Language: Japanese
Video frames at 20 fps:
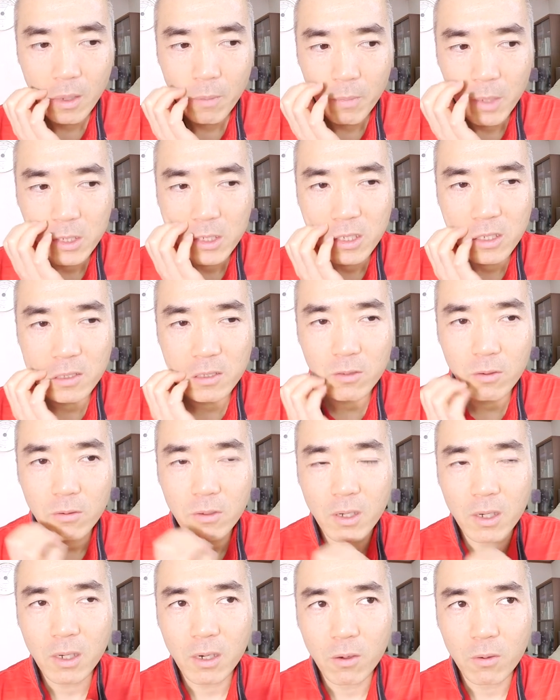まあ、静
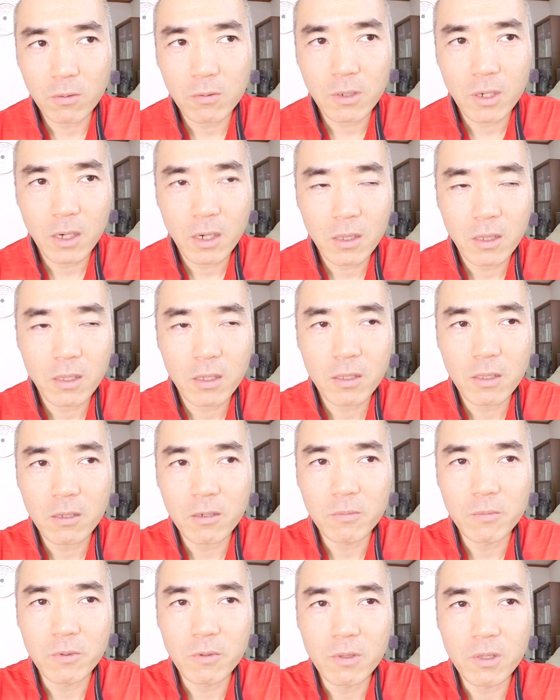岡から送られてきて
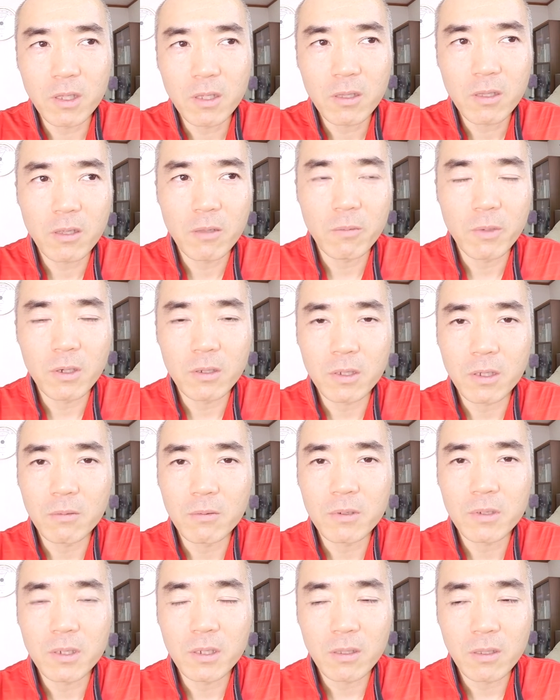る問題っていうのもあるか
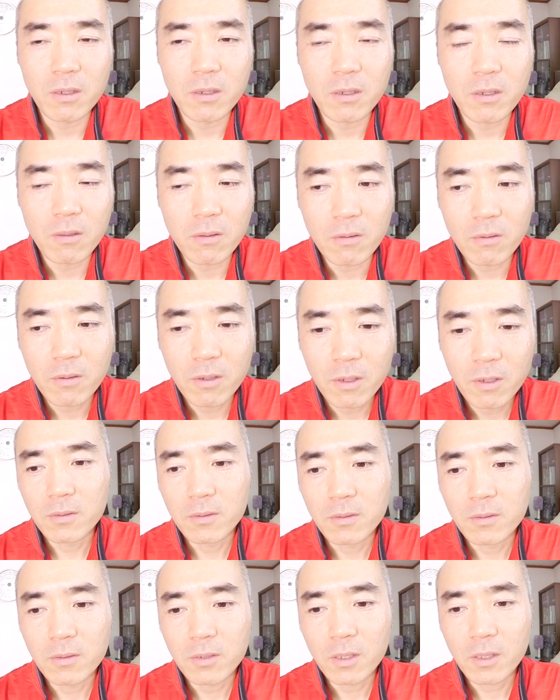もしれないけど。
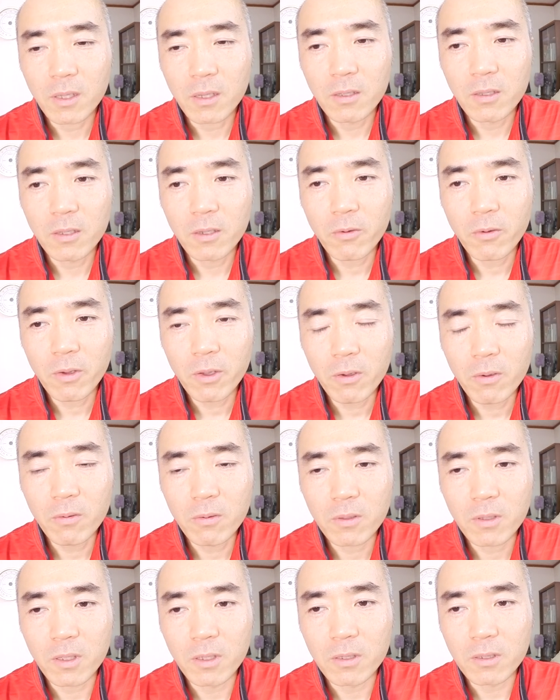なんだっけ、ニコイ
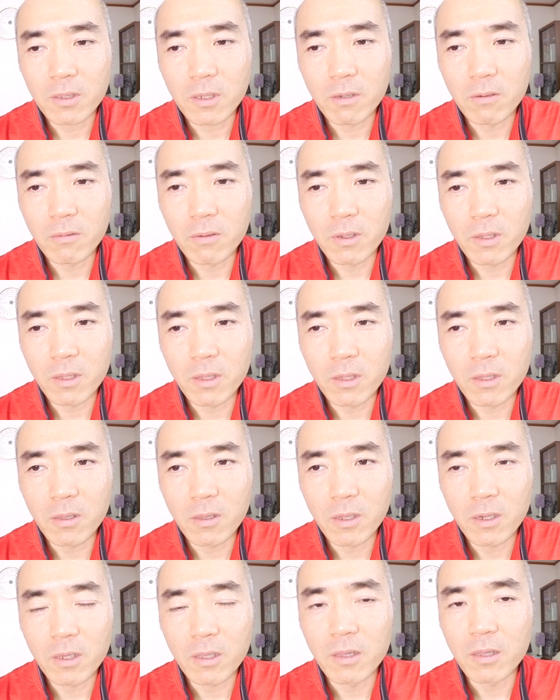本店さんはね、
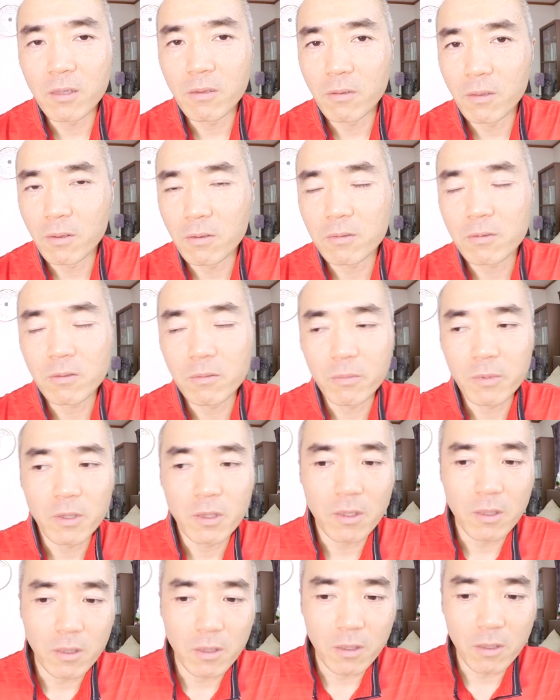ないんだよね、お勤め
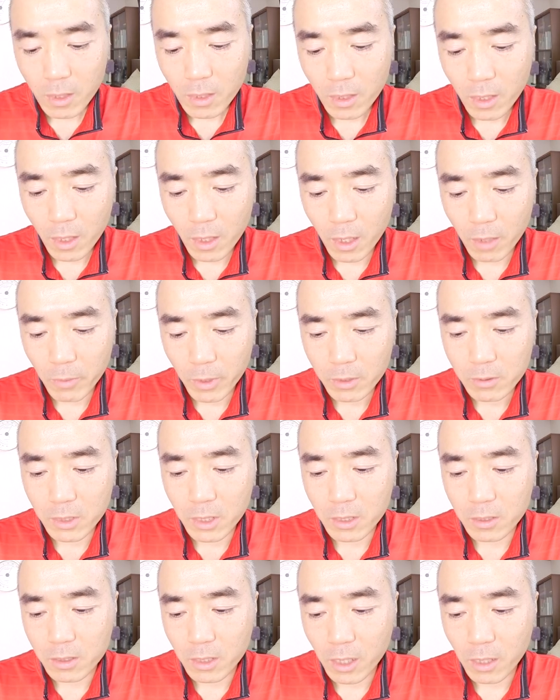品ね。で、甘
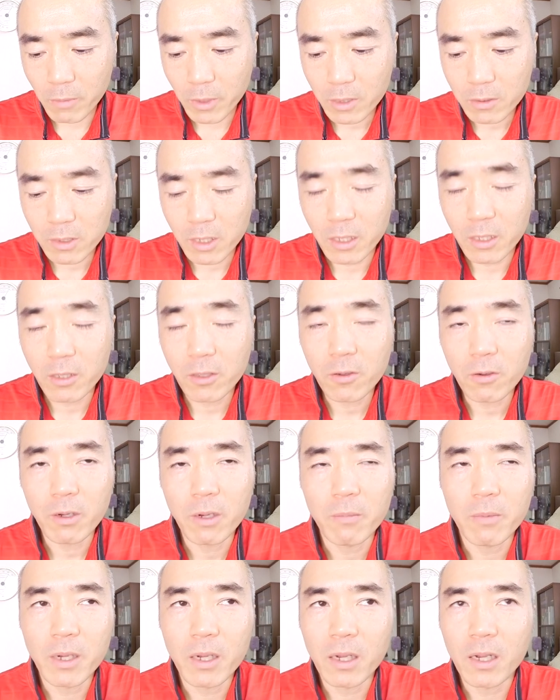栗ですね。甘栗、今日
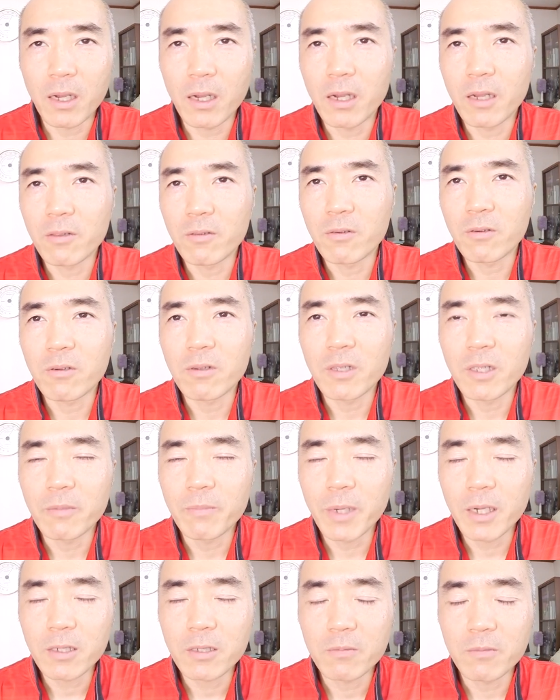はまあ、あの、2
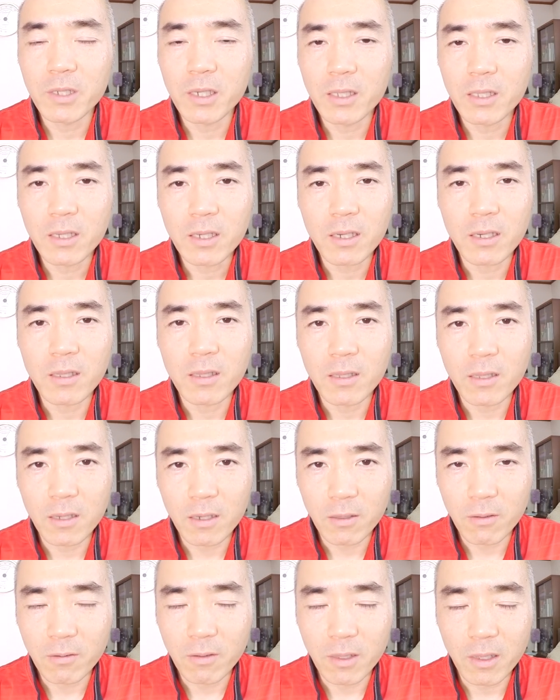パックもいらなかった
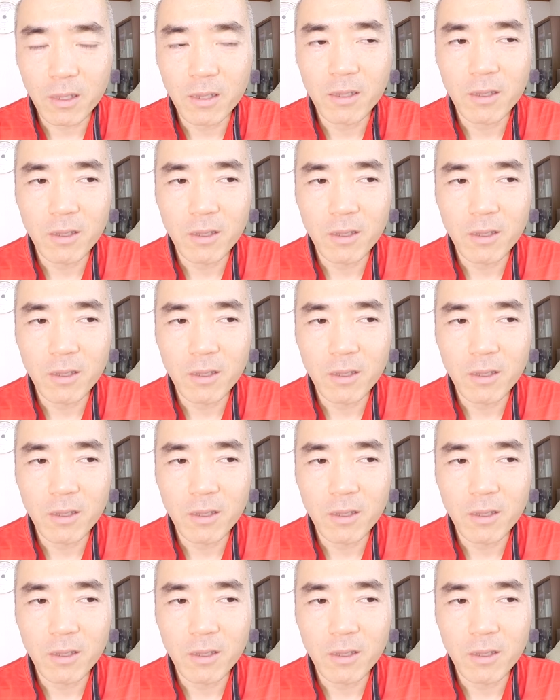けどね。